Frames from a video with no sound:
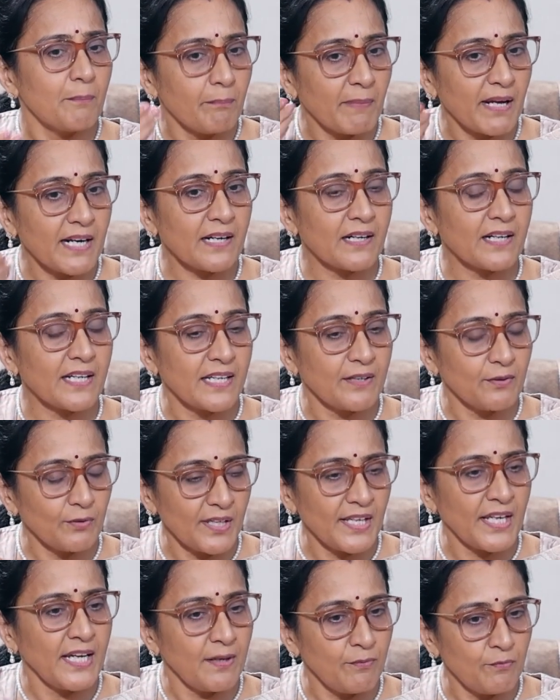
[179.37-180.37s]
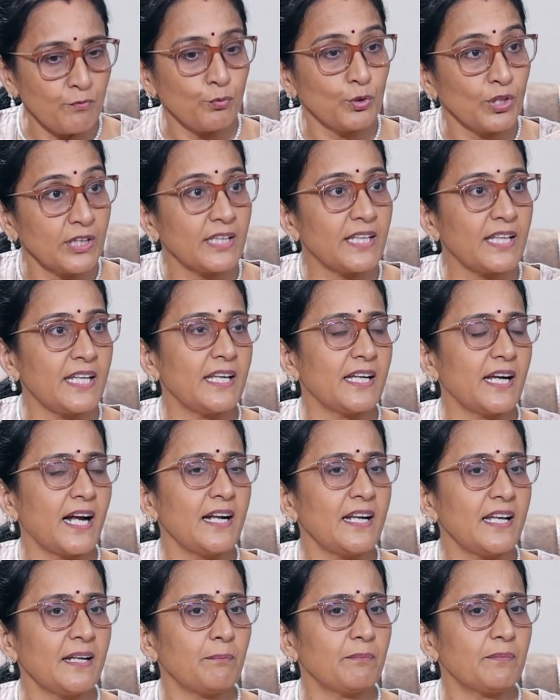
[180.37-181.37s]
మనకి ఏం ఉంది
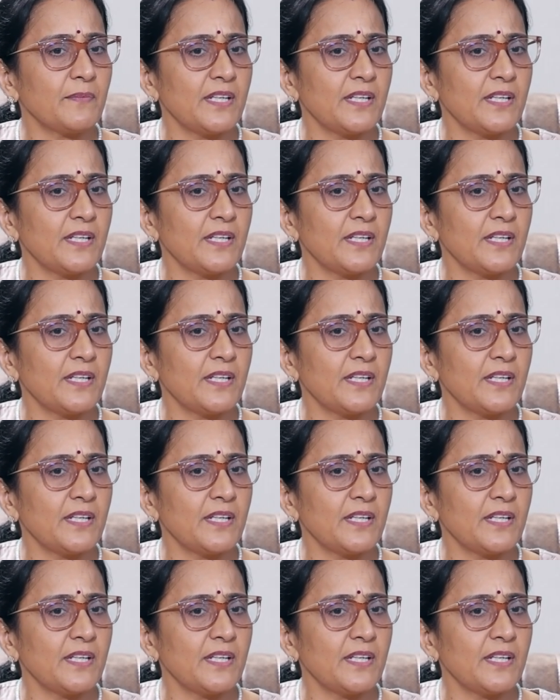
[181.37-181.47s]
అంటే